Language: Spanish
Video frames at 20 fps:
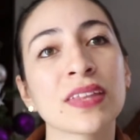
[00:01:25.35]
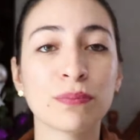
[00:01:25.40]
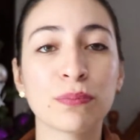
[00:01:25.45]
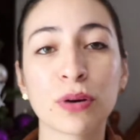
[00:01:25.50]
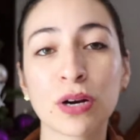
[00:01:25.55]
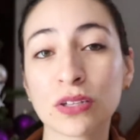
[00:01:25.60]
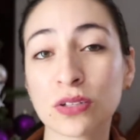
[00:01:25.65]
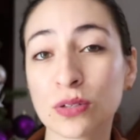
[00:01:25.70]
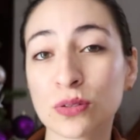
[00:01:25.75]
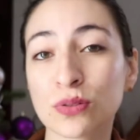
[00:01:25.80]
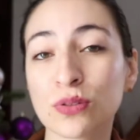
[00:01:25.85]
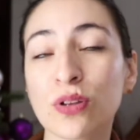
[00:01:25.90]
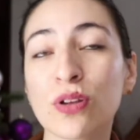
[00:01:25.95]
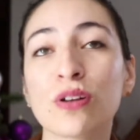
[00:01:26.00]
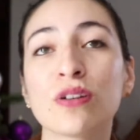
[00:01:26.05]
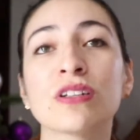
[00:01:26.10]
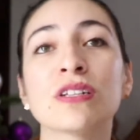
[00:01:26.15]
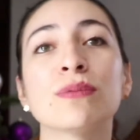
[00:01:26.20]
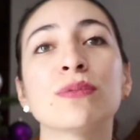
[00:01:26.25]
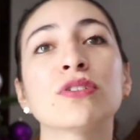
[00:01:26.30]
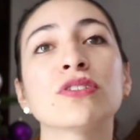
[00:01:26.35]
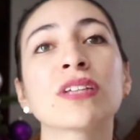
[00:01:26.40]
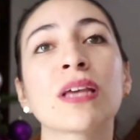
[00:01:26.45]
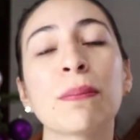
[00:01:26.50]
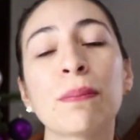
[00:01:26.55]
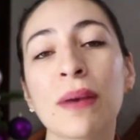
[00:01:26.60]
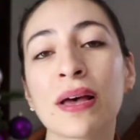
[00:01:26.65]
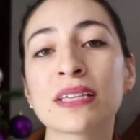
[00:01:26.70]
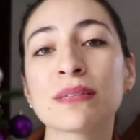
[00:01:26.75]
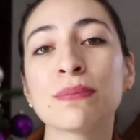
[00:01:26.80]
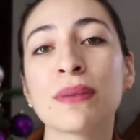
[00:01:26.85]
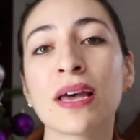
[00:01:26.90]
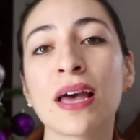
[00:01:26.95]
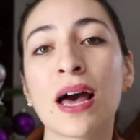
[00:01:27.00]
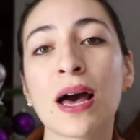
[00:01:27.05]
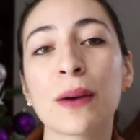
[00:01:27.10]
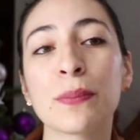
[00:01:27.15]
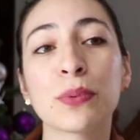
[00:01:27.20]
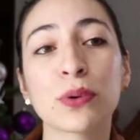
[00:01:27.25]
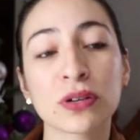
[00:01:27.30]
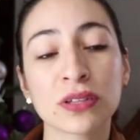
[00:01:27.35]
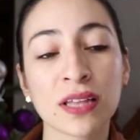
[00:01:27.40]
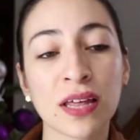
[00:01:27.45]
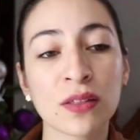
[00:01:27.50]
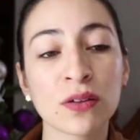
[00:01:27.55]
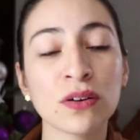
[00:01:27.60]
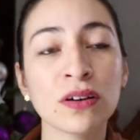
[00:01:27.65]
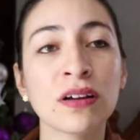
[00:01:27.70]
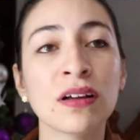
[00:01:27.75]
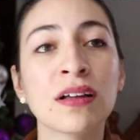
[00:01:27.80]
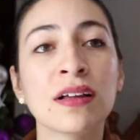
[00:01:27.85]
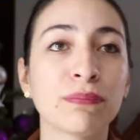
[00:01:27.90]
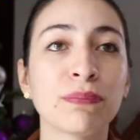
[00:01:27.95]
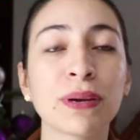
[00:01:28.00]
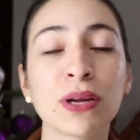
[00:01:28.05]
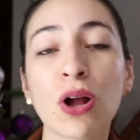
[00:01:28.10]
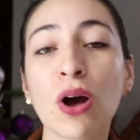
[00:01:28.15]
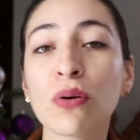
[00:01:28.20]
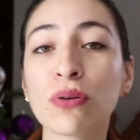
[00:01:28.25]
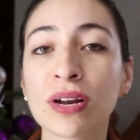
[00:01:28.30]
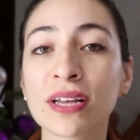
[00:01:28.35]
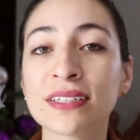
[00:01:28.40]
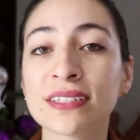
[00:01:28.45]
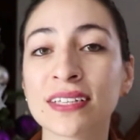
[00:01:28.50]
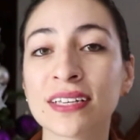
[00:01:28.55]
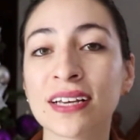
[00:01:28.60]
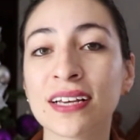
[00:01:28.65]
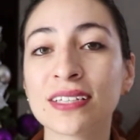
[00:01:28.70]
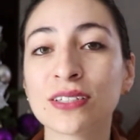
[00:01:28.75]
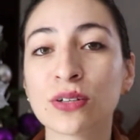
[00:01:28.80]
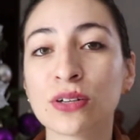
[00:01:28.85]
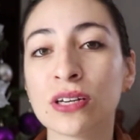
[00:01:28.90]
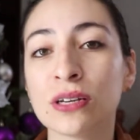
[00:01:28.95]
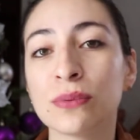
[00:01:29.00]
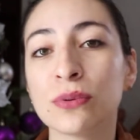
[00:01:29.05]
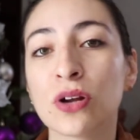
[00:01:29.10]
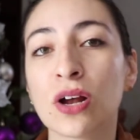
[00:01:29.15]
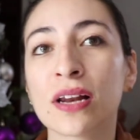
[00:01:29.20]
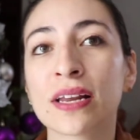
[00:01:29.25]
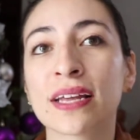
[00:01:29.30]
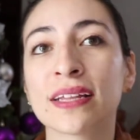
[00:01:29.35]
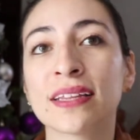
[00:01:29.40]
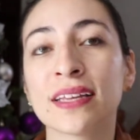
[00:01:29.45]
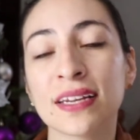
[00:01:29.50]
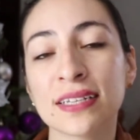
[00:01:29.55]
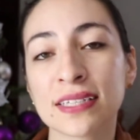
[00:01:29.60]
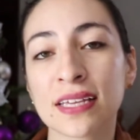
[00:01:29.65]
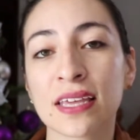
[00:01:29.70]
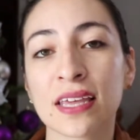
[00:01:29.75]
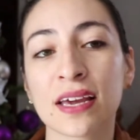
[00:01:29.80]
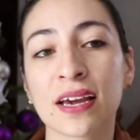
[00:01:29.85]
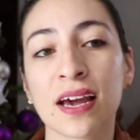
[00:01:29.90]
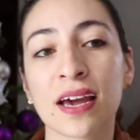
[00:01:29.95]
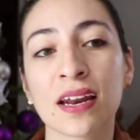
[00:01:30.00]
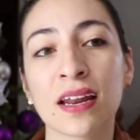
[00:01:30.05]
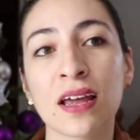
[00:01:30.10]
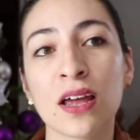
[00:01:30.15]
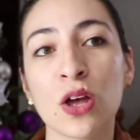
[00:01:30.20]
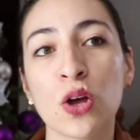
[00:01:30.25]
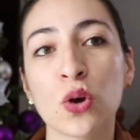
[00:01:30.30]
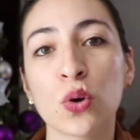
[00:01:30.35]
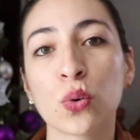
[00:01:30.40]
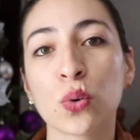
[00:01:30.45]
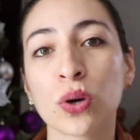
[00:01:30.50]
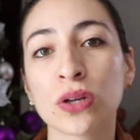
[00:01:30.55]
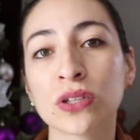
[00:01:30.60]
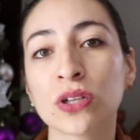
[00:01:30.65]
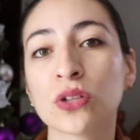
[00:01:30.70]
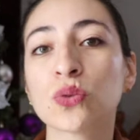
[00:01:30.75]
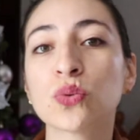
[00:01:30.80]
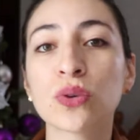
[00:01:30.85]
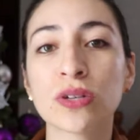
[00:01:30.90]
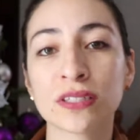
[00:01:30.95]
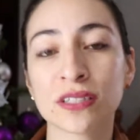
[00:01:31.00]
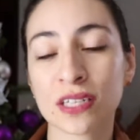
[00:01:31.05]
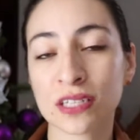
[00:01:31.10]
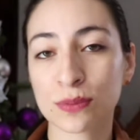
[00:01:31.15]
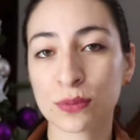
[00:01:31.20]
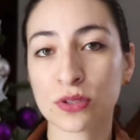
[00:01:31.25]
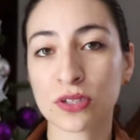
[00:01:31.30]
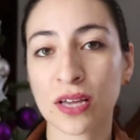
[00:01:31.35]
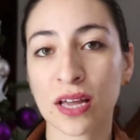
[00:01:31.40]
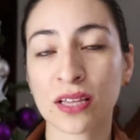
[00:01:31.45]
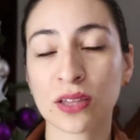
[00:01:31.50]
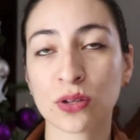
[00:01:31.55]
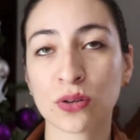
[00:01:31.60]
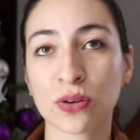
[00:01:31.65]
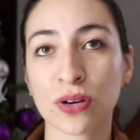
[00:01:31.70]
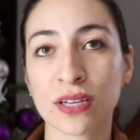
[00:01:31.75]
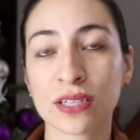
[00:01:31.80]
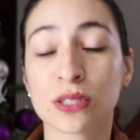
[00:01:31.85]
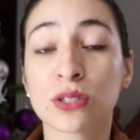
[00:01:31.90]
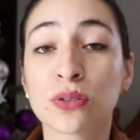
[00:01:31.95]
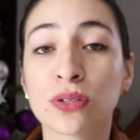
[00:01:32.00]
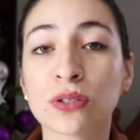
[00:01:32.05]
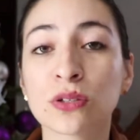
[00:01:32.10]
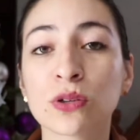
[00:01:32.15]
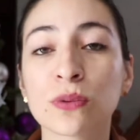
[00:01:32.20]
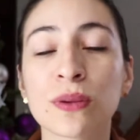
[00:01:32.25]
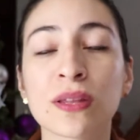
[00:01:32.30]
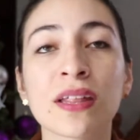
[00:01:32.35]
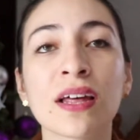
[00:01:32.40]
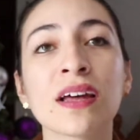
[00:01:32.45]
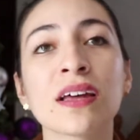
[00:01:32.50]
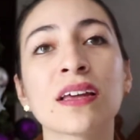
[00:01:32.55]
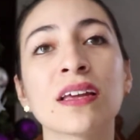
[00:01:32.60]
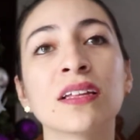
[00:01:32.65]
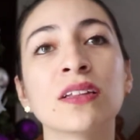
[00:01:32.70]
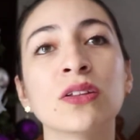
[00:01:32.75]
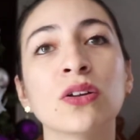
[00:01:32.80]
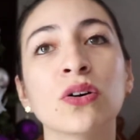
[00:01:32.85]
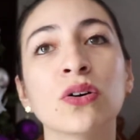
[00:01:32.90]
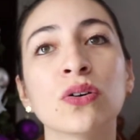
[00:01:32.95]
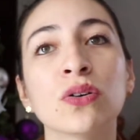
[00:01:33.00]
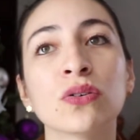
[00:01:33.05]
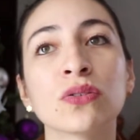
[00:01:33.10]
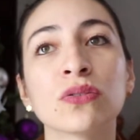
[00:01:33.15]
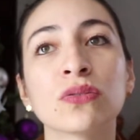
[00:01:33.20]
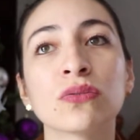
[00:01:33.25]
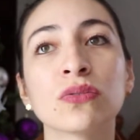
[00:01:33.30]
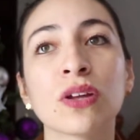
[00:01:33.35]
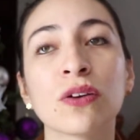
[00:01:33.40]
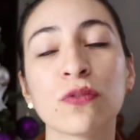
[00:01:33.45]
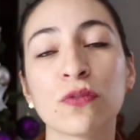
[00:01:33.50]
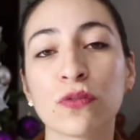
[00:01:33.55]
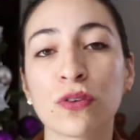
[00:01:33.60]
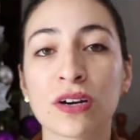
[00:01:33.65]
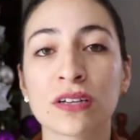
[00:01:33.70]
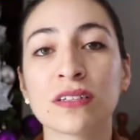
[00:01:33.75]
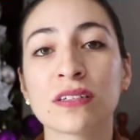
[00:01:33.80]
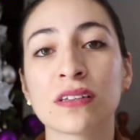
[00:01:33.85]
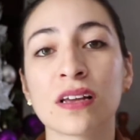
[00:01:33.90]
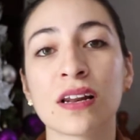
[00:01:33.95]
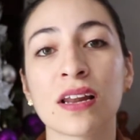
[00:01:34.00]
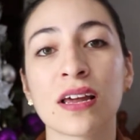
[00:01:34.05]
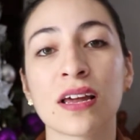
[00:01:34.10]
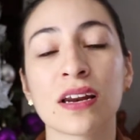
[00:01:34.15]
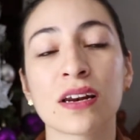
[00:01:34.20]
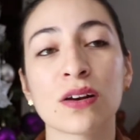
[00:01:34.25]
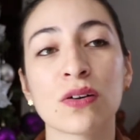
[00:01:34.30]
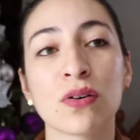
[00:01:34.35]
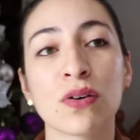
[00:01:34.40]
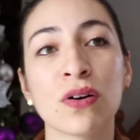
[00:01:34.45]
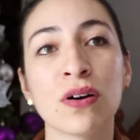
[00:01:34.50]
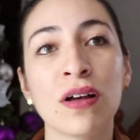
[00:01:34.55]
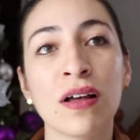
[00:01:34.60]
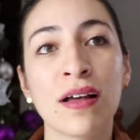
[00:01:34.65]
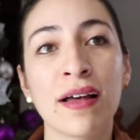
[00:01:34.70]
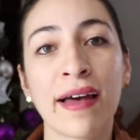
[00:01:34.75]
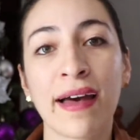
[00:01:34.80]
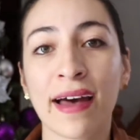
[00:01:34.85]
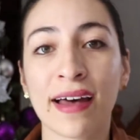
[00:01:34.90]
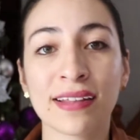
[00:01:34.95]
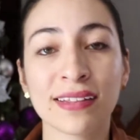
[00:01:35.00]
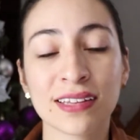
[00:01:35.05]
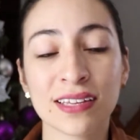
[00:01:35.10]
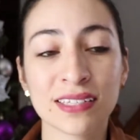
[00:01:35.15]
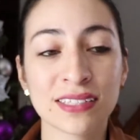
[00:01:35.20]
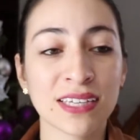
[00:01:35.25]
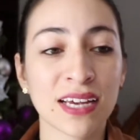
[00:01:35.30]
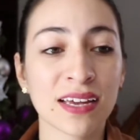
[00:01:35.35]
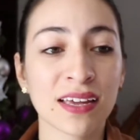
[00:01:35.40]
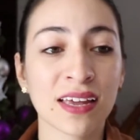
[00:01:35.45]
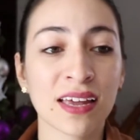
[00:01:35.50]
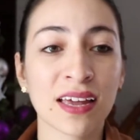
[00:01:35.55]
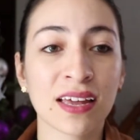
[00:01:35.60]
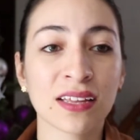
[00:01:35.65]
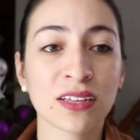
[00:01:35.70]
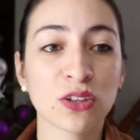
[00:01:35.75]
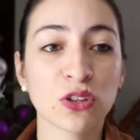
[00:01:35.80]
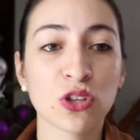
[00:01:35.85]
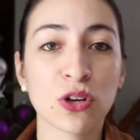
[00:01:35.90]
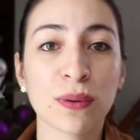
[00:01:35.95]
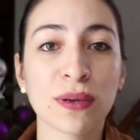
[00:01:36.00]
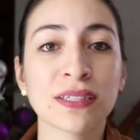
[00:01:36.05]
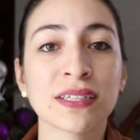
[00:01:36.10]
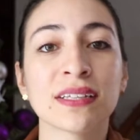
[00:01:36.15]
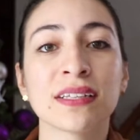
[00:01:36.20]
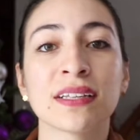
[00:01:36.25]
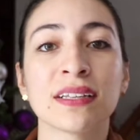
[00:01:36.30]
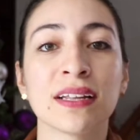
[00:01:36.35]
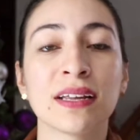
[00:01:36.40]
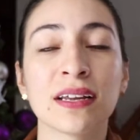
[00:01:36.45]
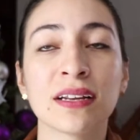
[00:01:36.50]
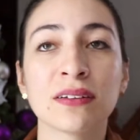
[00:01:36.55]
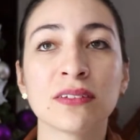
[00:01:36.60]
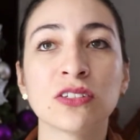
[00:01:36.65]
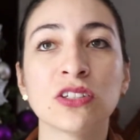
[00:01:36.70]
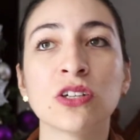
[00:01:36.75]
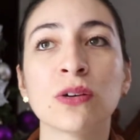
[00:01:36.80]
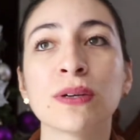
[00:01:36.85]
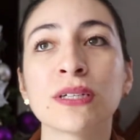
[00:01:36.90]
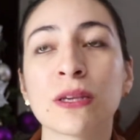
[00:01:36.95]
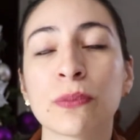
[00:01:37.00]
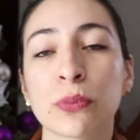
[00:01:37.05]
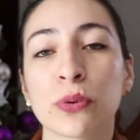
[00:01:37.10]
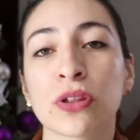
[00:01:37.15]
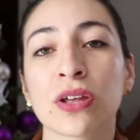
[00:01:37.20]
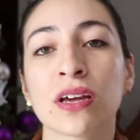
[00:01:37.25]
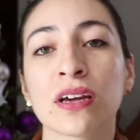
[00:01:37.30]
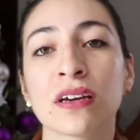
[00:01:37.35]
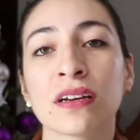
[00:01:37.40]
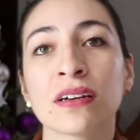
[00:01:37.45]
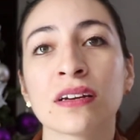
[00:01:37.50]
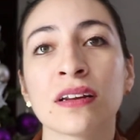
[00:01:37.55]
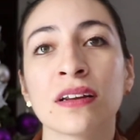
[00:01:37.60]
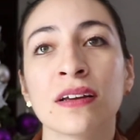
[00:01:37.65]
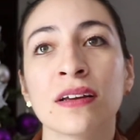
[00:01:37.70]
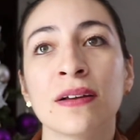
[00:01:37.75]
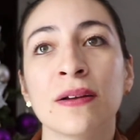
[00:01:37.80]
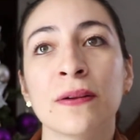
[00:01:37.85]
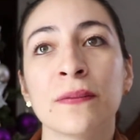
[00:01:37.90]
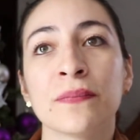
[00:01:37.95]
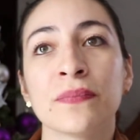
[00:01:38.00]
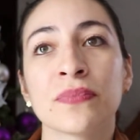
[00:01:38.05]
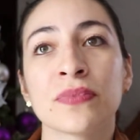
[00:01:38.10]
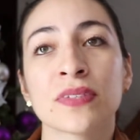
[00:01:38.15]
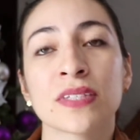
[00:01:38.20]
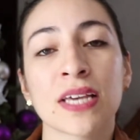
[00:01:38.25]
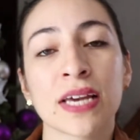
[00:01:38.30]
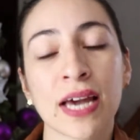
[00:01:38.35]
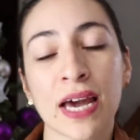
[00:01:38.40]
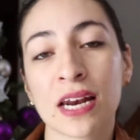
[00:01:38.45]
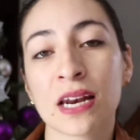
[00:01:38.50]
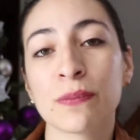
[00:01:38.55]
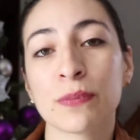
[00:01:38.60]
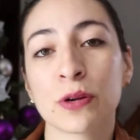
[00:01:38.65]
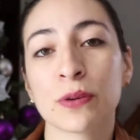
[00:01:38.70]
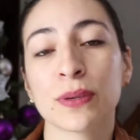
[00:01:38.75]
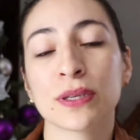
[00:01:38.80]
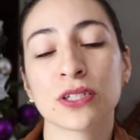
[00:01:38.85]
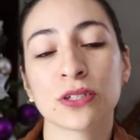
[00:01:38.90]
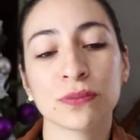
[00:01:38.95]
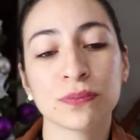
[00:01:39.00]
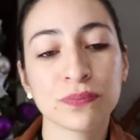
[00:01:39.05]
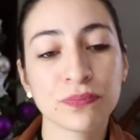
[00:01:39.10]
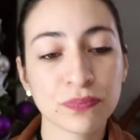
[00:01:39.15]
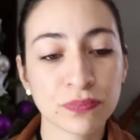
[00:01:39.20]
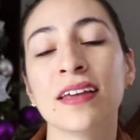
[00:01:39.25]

Por eso es uno de los libros que más me ha aportado, pero aún así es un libro al que tienes que llegar cuando tú estés buscando esto en tu vida y no te fuerces a leerlo antes ya que no vas a tener, no vas a poder sacarle provecho.